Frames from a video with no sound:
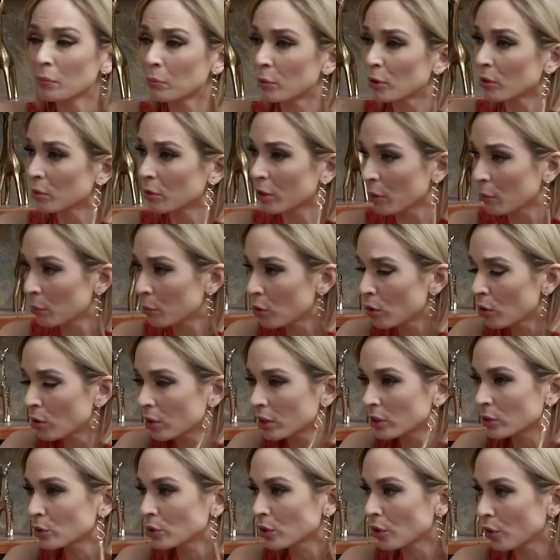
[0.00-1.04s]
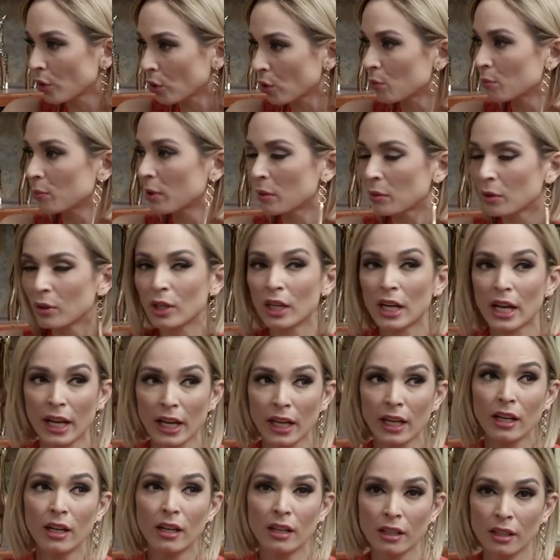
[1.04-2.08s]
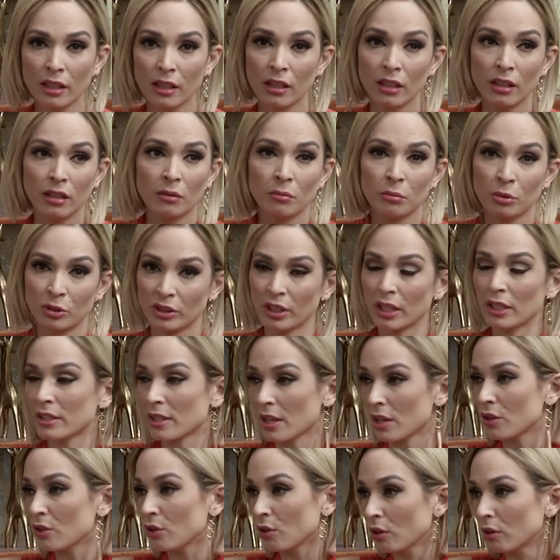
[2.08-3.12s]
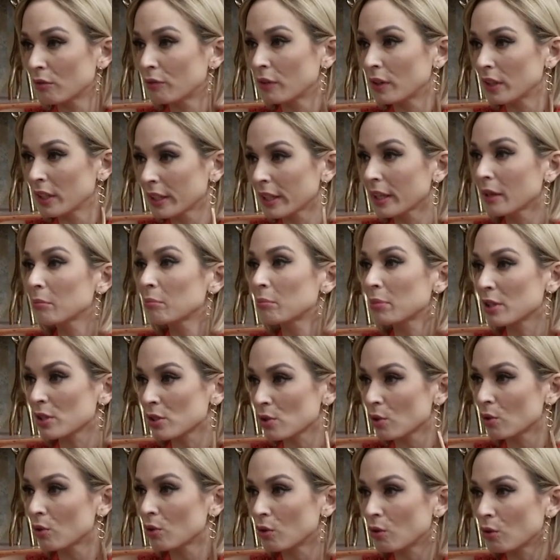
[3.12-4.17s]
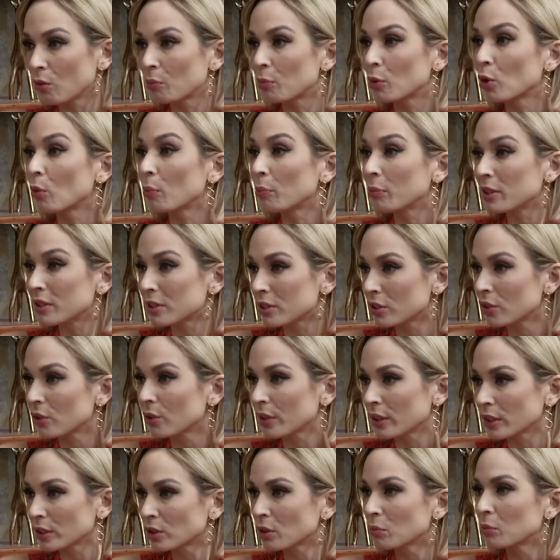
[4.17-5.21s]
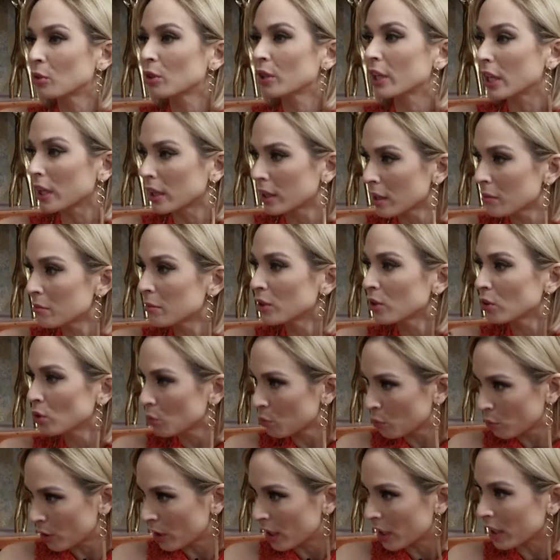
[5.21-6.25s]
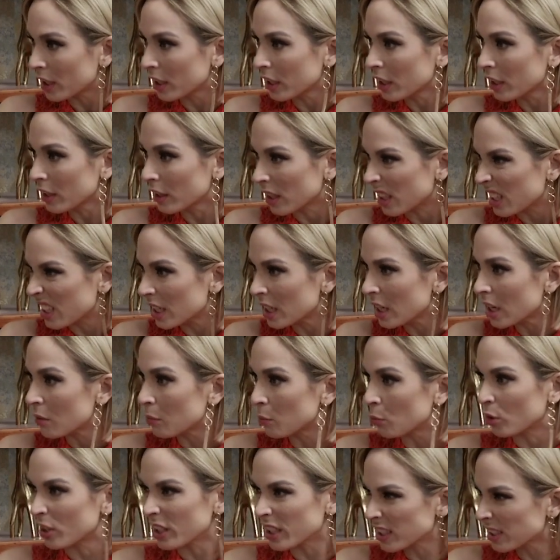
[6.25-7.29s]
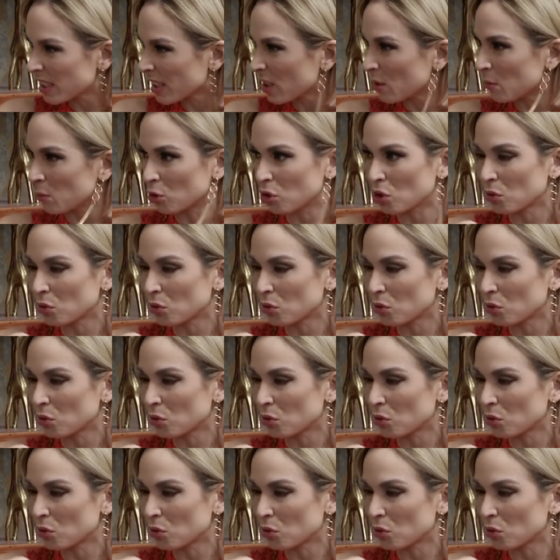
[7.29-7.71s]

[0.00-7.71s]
por ejemplo, lo que sucedió con Pablo Lyle, pues el señor fue el que empezó o propició esto, porque él también tuvo un arranque de ira al ponerse como... Y